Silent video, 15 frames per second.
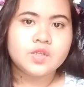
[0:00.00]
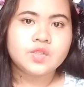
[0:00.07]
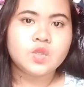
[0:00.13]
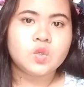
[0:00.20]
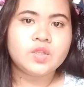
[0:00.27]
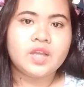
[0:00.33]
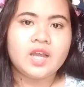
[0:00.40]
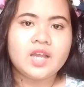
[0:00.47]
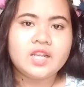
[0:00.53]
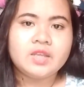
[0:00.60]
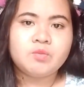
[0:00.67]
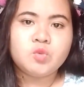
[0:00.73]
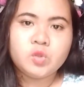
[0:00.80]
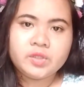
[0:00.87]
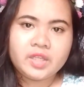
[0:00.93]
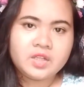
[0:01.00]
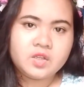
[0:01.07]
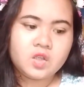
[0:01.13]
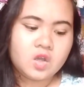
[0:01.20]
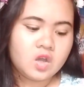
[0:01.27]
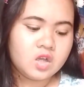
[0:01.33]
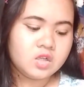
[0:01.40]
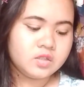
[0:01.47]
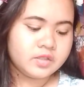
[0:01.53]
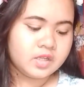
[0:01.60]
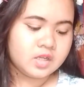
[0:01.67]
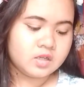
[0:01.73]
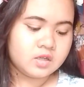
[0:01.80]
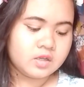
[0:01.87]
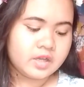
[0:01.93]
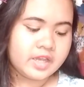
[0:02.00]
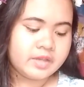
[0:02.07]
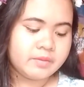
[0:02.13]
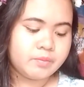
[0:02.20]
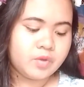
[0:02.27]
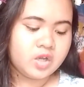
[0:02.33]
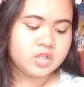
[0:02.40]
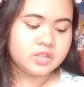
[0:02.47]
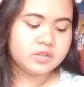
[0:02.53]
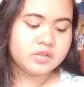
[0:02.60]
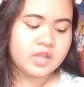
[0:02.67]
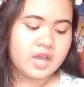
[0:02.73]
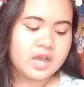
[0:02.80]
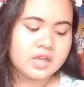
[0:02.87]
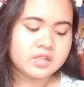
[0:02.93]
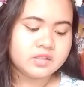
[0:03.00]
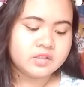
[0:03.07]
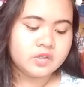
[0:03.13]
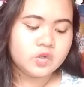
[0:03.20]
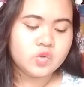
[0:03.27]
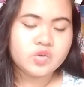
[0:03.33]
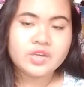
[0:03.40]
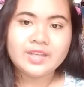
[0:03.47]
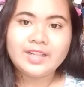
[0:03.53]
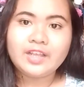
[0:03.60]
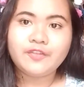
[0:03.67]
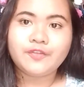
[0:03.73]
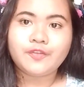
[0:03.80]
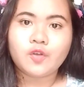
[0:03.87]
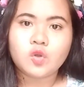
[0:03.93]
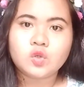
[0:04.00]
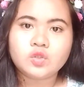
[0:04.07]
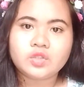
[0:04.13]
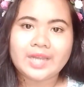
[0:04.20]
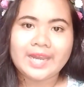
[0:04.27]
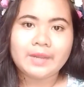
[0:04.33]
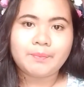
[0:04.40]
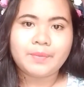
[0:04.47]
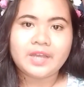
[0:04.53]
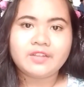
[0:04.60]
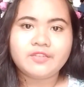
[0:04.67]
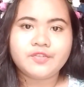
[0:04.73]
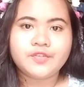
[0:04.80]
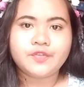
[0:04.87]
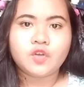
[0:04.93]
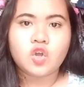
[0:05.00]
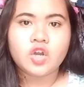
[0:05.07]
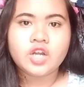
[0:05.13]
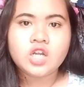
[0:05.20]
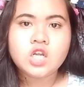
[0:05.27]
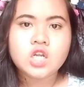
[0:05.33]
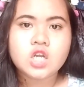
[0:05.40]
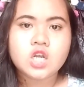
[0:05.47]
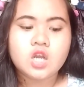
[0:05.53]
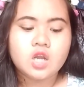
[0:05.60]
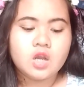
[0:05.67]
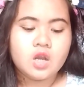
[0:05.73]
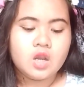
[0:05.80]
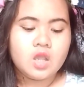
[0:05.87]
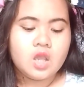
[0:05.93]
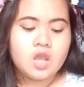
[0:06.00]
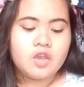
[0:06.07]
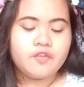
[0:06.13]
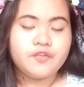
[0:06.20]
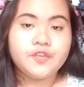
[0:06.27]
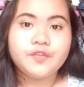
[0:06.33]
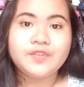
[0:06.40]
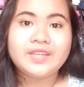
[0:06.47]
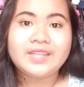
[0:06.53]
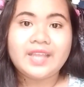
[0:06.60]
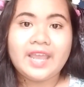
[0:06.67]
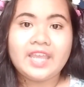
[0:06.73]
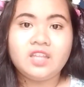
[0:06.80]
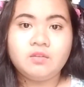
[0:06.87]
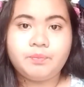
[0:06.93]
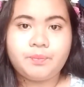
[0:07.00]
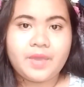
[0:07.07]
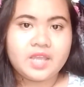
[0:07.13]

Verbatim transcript: So, nakalimutan ko na I bought that Gorilla Phone tripod for 59